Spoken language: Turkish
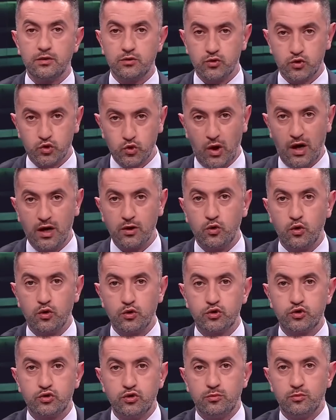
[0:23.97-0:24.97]
şu an
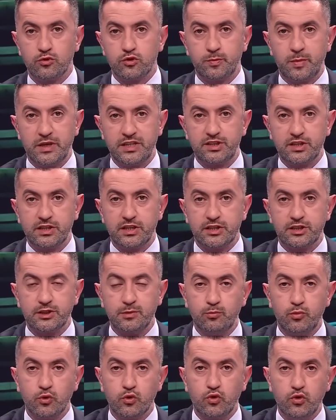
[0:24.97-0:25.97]
konuştuğumuz
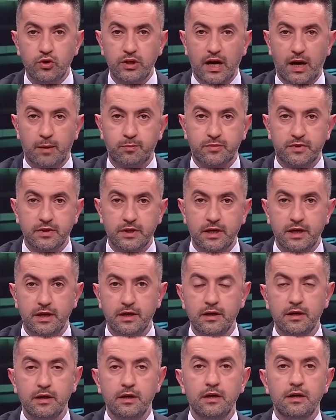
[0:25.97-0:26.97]
Beşiktaş'ın bugün yaptığı
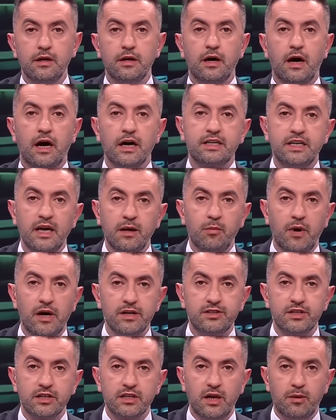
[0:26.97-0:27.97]
e, hakem
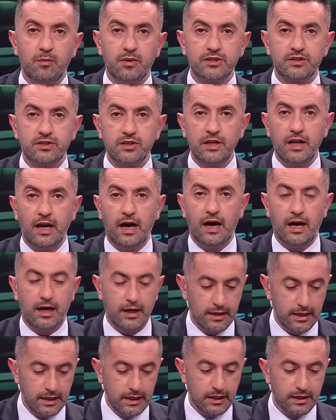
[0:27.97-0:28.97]
açıklamasıyla
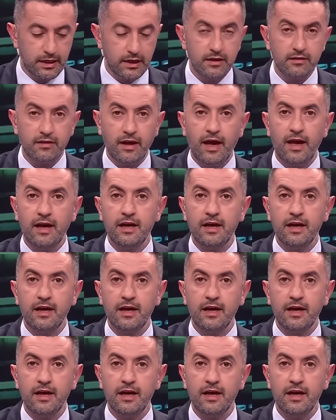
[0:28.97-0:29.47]
ilgili de